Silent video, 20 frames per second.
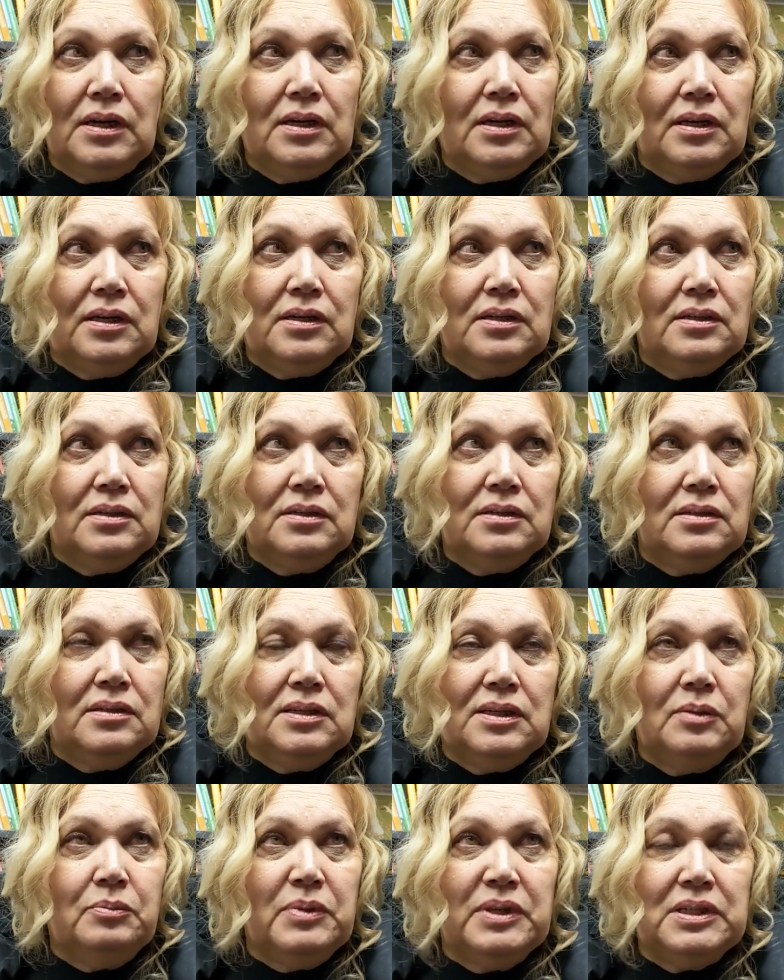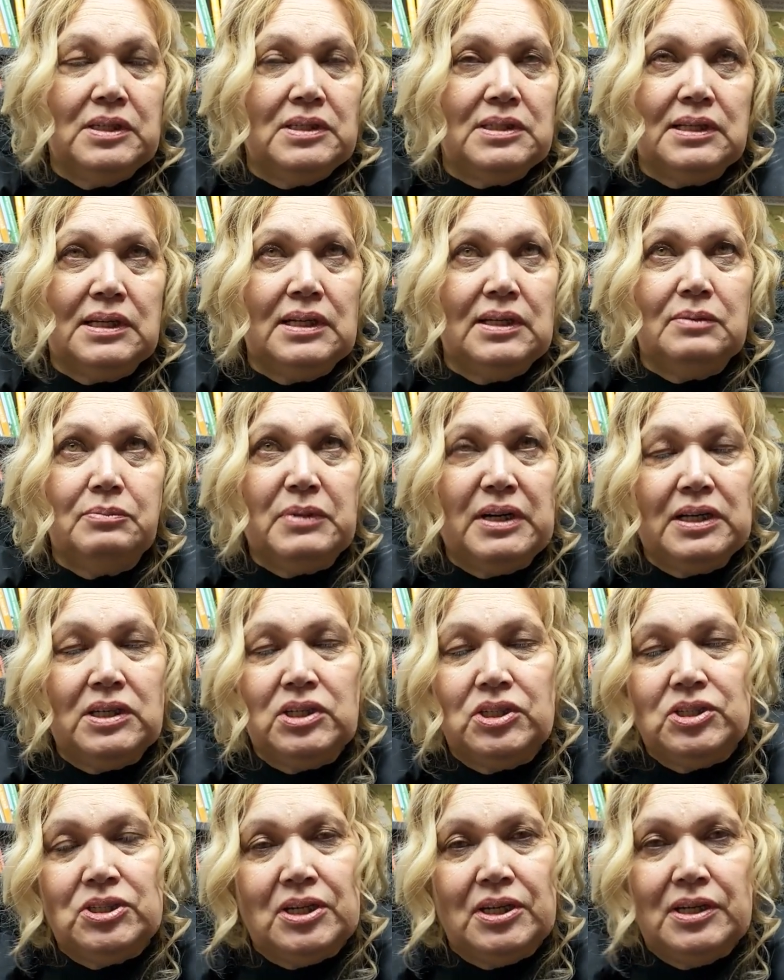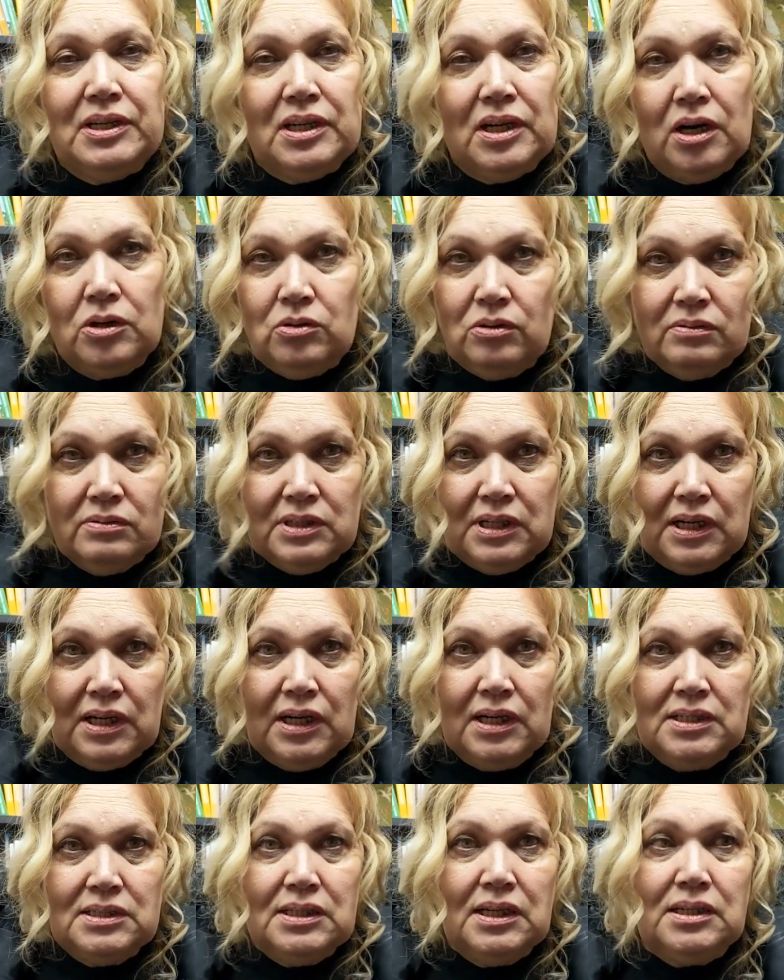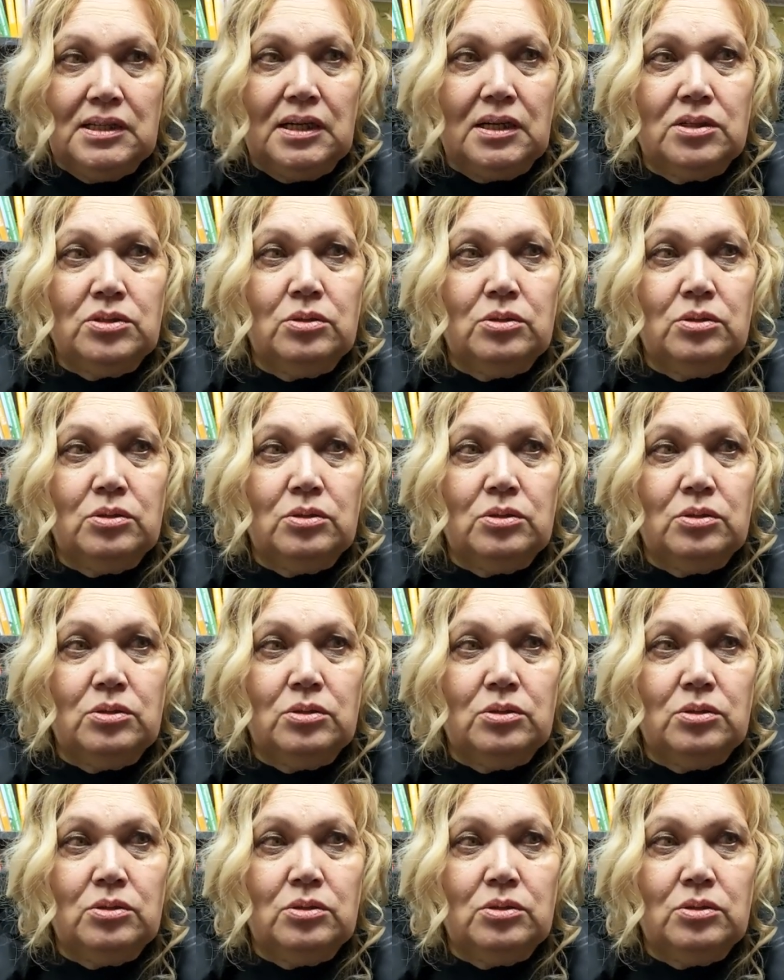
и не понесли практически никакого наказания.